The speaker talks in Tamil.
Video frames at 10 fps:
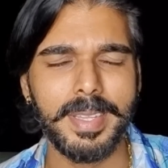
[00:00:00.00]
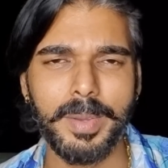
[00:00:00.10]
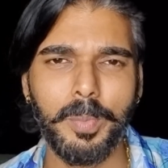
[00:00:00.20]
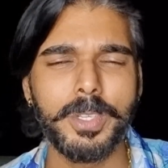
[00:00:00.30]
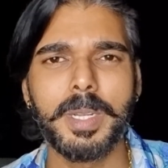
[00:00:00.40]

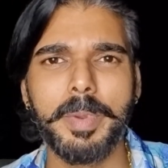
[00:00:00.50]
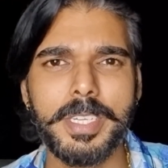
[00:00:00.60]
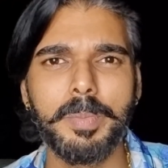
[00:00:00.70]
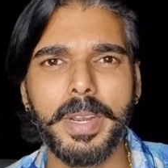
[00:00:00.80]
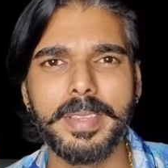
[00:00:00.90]
அந்த போஸ்ட்டில்
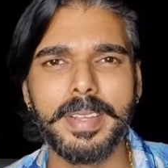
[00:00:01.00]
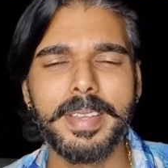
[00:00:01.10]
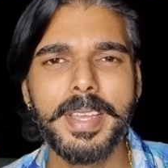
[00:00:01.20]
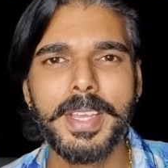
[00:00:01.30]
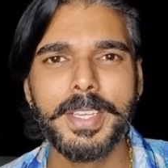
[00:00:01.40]
மென்ஷன்
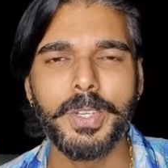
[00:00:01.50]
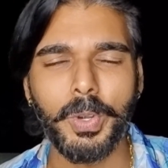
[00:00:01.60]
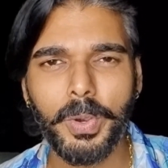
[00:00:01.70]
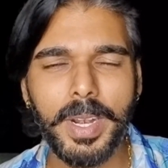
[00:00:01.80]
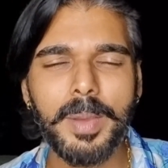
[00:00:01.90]
பண்ணியிருந்தாரு ஸோ
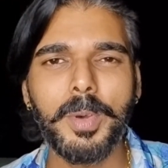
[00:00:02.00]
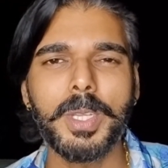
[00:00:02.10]
டோட்டலாக